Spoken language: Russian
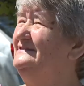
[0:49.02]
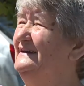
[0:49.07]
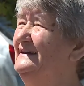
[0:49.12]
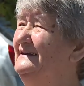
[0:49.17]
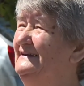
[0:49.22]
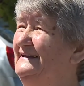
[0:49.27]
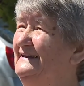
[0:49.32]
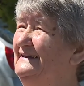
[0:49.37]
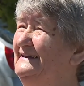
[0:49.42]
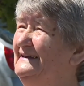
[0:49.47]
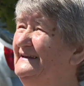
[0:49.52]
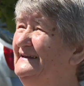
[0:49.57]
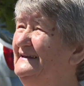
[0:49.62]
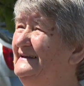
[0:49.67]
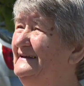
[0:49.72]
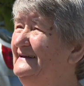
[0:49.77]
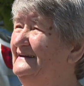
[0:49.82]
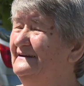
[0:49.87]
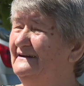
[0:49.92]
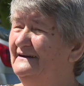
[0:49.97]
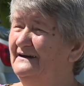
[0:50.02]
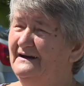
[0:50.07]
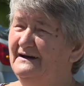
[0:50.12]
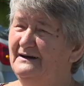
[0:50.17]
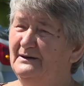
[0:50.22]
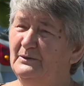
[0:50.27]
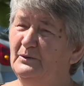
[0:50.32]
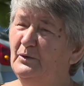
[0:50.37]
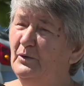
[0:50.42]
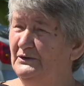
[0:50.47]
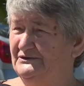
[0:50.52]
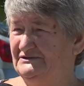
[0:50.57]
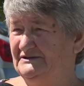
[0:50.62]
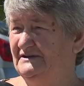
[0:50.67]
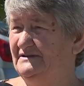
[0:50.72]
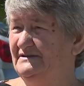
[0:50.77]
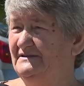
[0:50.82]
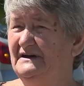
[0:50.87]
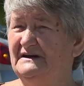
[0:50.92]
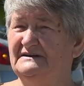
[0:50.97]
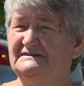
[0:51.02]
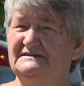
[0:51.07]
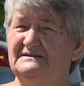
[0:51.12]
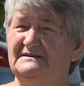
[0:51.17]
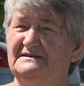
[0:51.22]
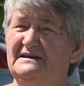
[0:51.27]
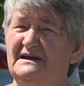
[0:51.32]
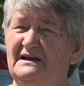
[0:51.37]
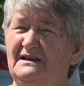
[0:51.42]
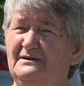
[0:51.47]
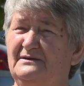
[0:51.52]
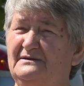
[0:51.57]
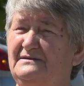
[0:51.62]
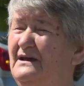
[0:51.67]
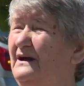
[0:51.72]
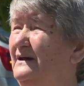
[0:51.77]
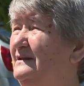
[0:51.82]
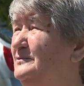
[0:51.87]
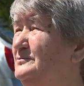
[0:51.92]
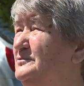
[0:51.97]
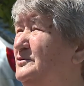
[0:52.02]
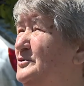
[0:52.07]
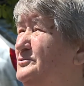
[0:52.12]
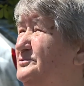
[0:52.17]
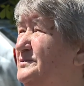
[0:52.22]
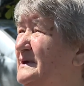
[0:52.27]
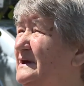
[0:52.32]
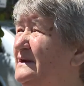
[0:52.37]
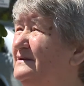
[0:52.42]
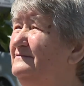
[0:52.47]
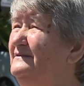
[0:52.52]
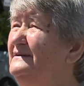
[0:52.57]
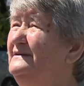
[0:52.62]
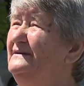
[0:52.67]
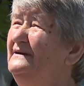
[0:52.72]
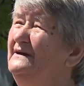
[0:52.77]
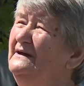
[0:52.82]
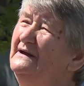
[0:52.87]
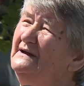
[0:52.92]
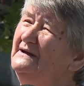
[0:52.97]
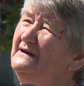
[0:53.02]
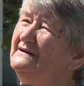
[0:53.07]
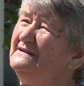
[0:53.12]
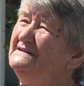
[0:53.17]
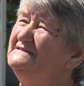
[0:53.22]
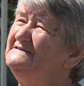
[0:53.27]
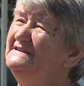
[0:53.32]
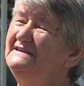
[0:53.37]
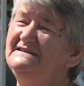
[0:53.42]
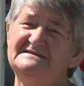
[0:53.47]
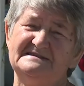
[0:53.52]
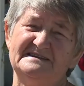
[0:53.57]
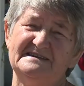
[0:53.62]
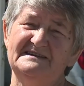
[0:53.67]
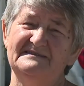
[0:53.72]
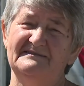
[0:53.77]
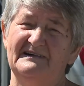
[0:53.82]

Вам нравится наш телеканал? Очень даже. Я, я люблю первый, российский